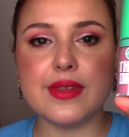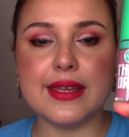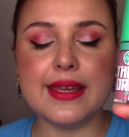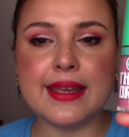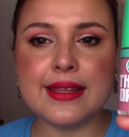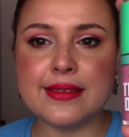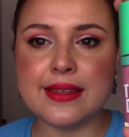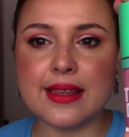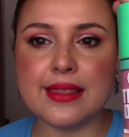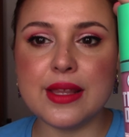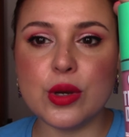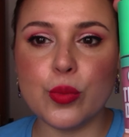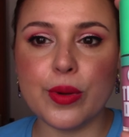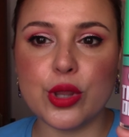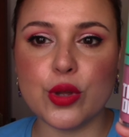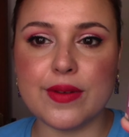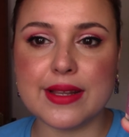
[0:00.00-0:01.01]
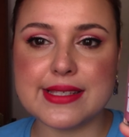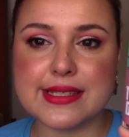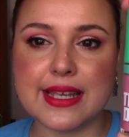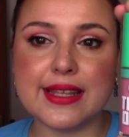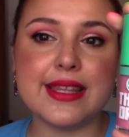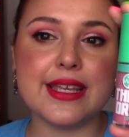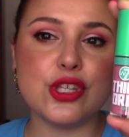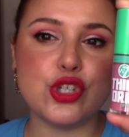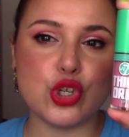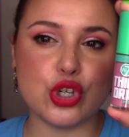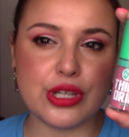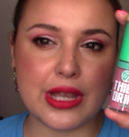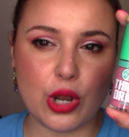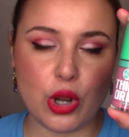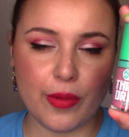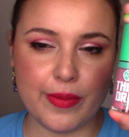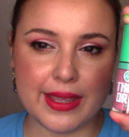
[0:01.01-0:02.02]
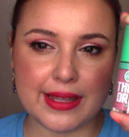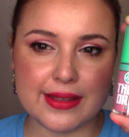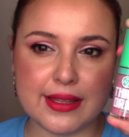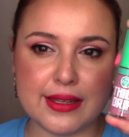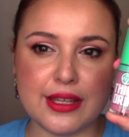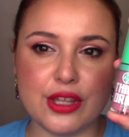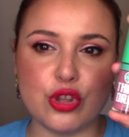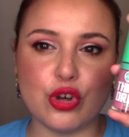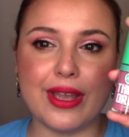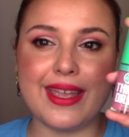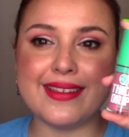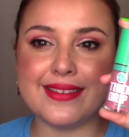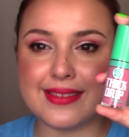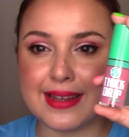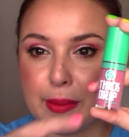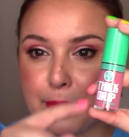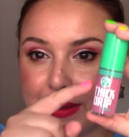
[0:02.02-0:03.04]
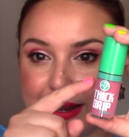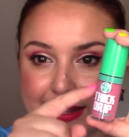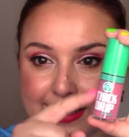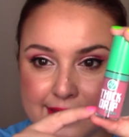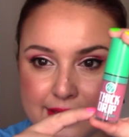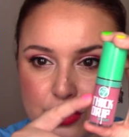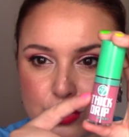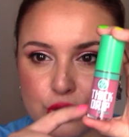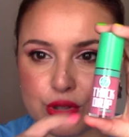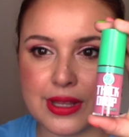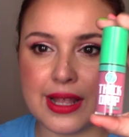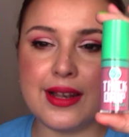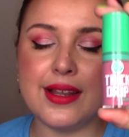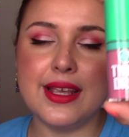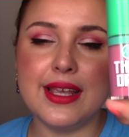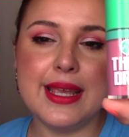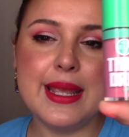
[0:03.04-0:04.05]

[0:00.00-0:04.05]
Este es de W7. Yo ya lo había tenido en transparente total